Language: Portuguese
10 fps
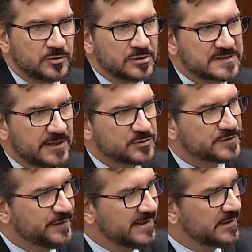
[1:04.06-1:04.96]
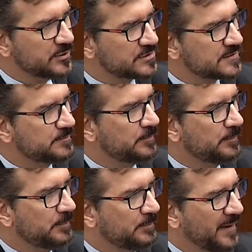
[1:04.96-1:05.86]
dos seus filhos
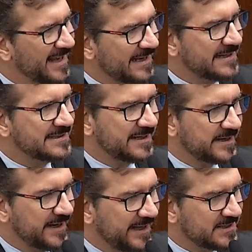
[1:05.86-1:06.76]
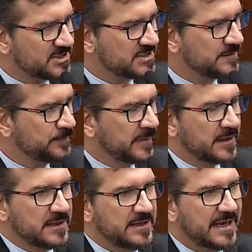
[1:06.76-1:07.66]
pela internet
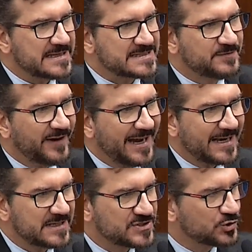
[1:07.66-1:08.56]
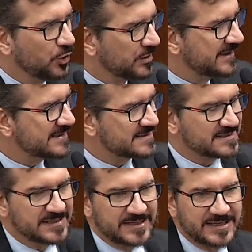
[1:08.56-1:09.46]
e as vagas
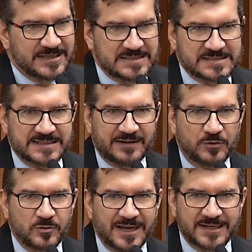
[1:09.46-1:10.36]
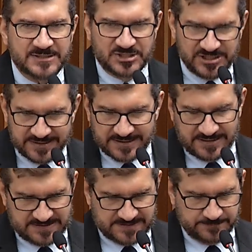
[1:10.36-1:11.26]
todas estavam
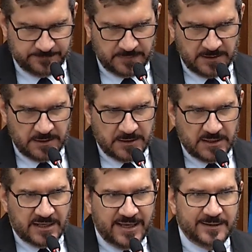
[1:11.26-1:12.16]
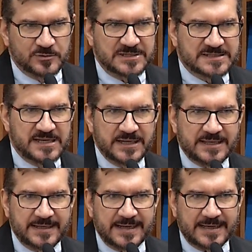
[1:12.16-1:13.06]
garantidas. Quero dizer
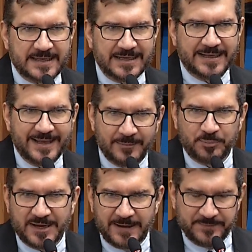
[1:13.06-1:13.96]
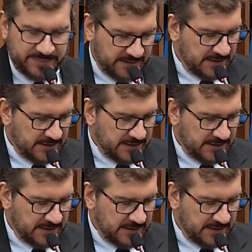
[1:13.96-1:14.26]
que naquela época